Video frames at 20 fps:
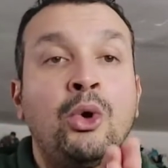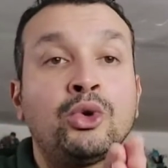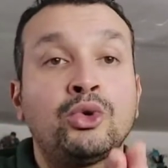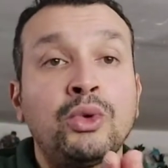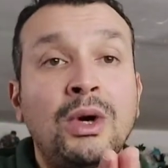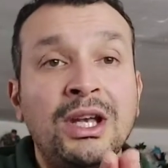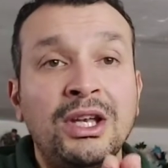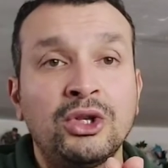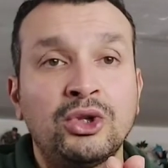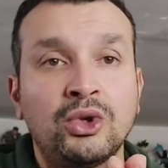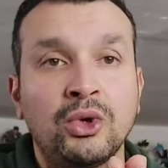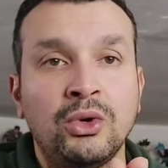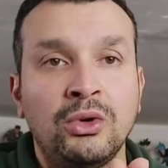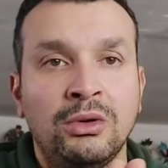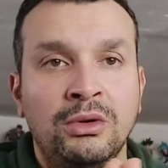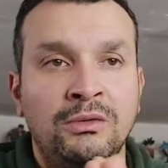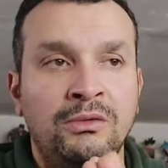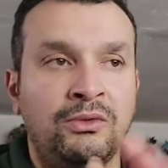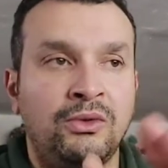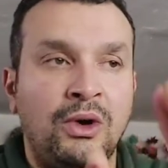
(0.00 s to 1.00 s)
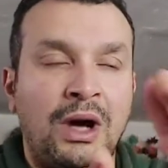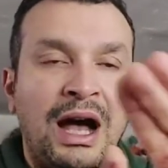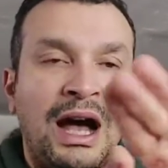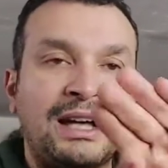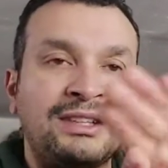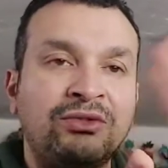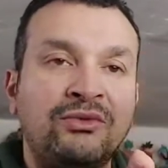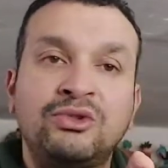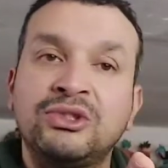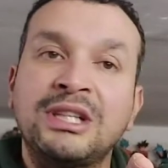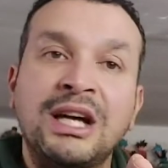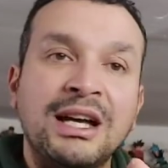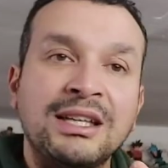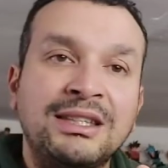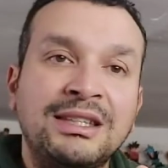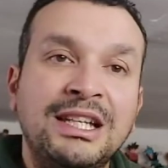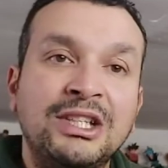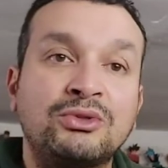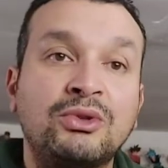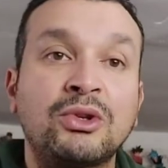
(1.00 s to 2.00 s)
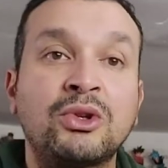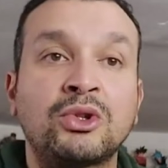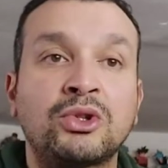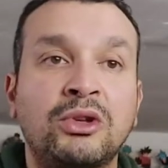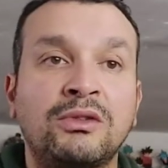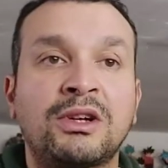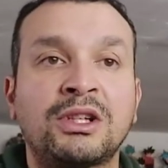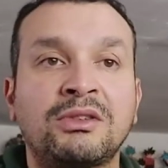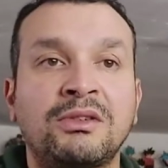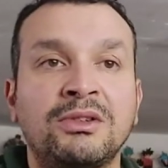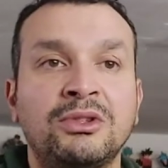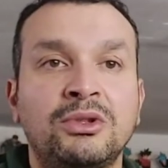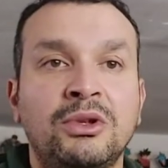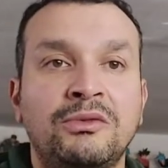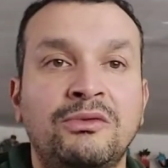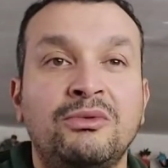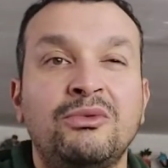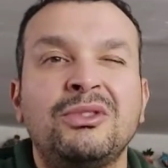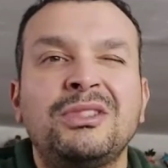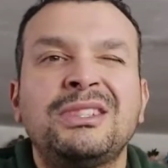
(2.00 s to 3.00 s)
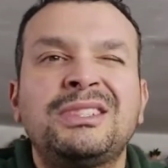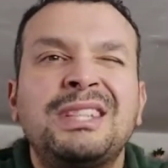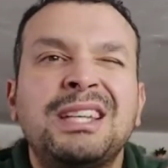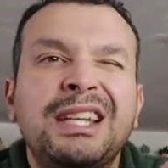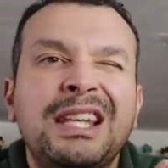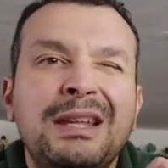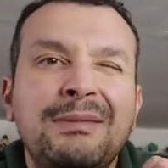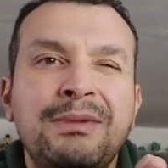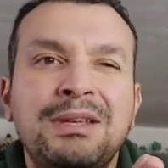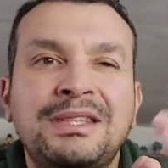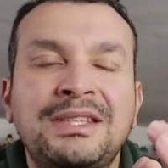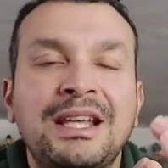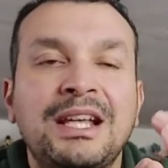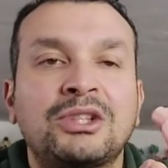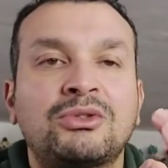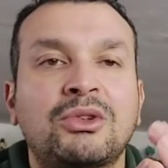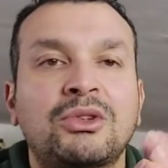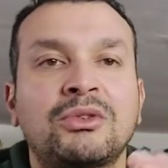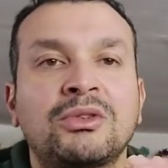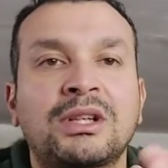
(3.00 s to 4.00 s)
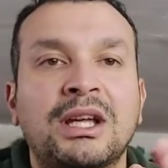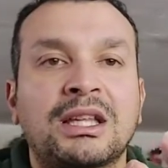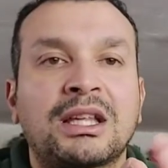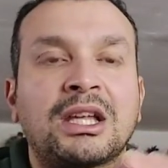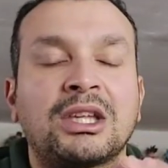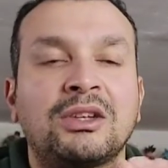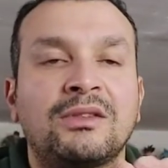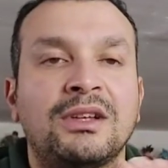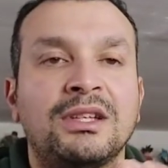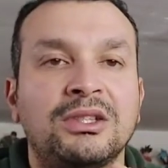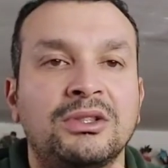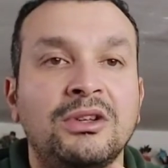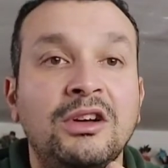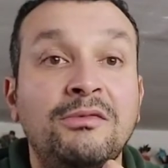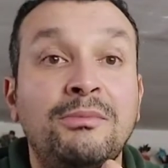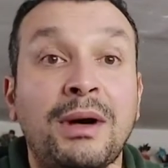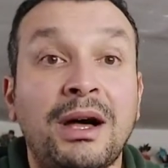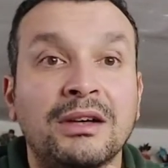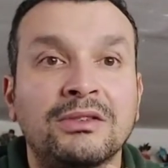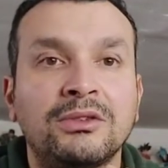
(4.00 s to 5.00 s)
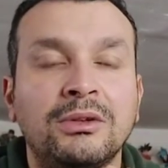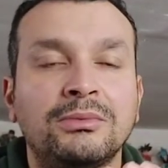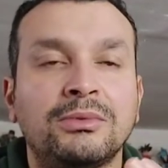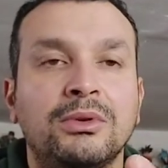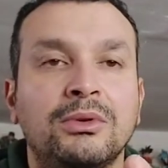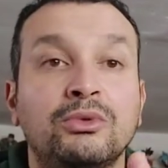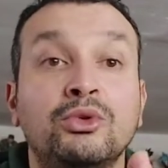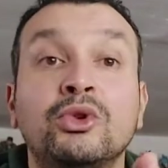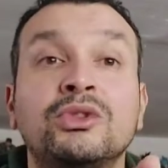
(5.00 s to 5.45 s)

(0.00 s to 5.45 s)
Soit les jeux, vous ah, arrêtez les 69,99, vous essayez de les baisser à 64,99 par exemple,